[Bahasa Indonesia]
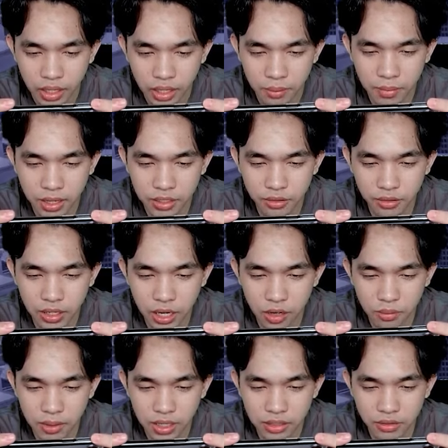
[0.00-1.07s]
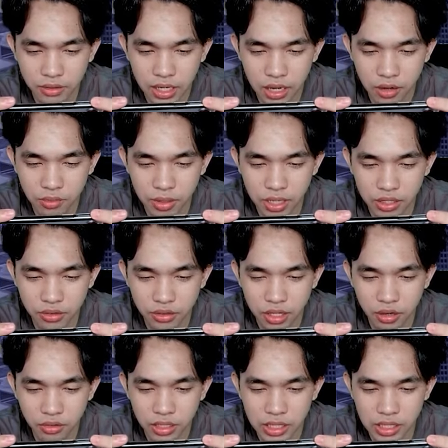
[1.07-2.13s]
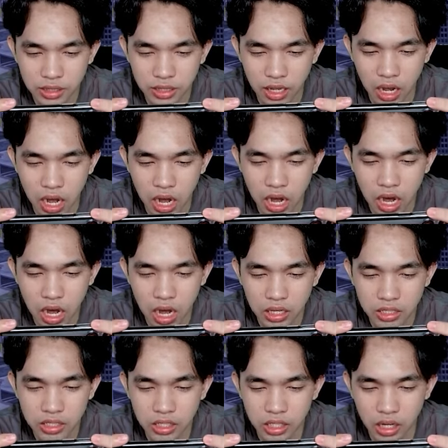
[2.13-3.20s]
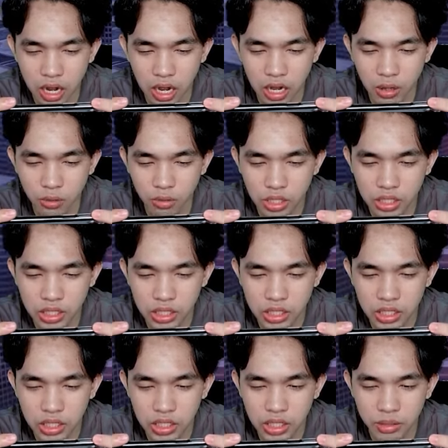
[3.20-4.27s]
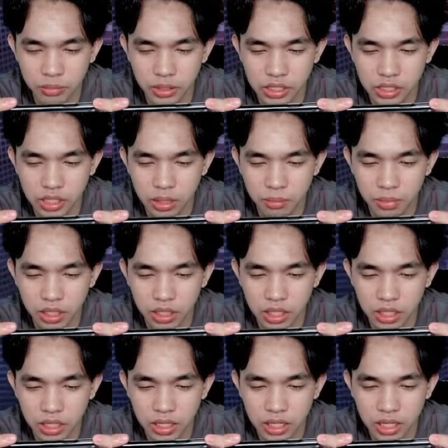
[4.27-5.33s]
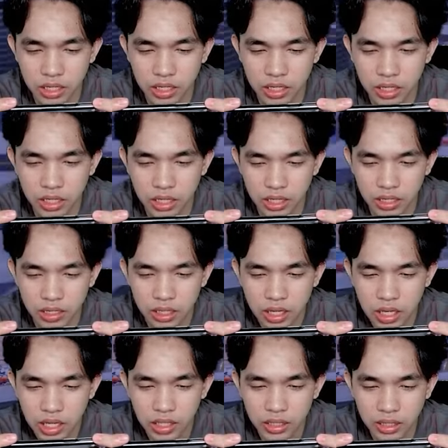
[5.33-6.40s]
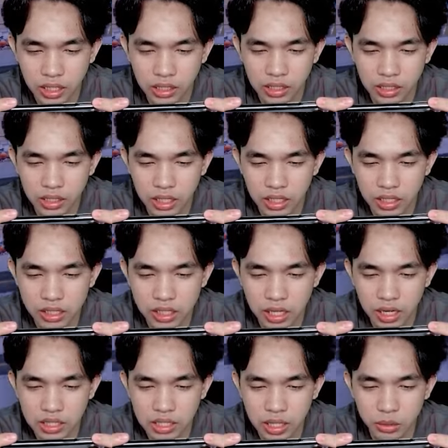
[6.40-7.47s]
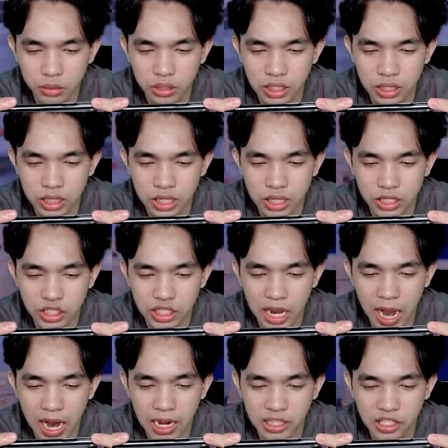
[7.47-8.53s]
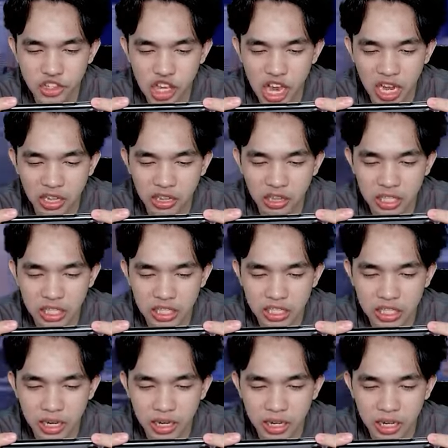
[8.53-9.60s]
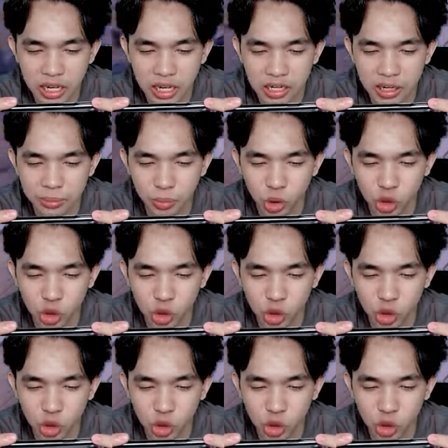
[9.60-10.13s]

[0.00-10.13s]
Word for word: Oke, maju kau, maju kau, maju kau. Kita serang. Wih, bisa menghindar dia. Attack Titan ini salah satu Titan yang sangat-sangat lincah ya karena